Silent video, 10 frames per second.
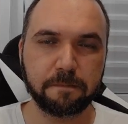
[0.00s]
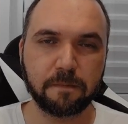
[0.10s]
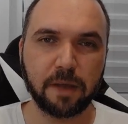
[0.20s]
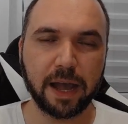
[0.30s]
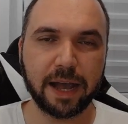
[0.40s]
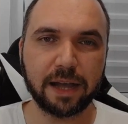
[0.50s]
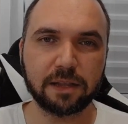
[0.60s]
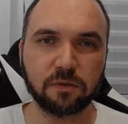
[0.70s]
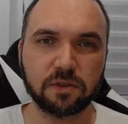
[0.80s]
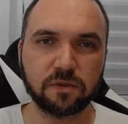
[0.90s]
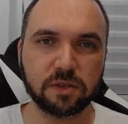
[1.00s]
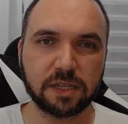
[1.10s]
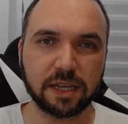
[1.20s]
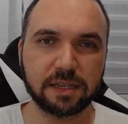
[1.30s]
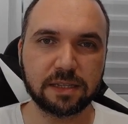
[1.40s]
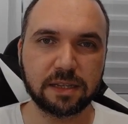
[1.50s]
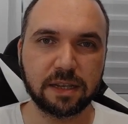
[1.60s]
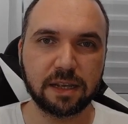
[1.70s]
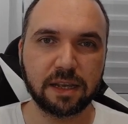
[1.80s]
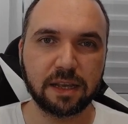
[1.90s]
a cada um de vocês.
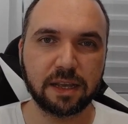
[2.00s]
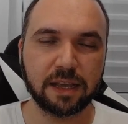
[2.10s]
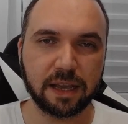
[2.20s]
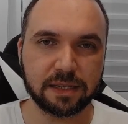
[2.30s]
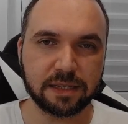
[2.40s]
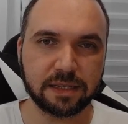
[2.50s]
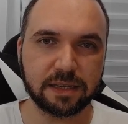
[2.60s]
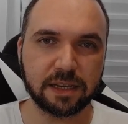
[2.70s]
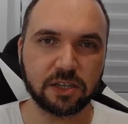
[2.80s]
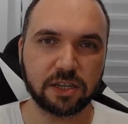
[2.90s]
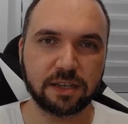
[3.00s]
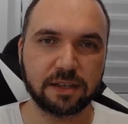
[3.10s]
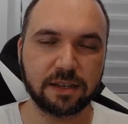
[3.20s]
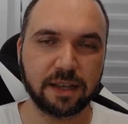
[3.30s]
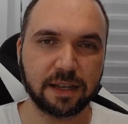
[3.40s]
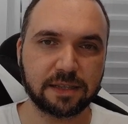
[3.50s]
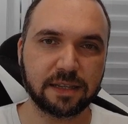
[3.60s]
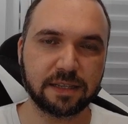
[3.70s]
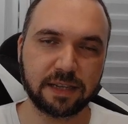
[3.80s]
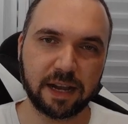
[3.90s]
Que assim seja e assim
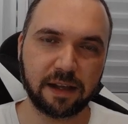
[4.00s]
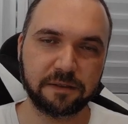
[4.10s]
será.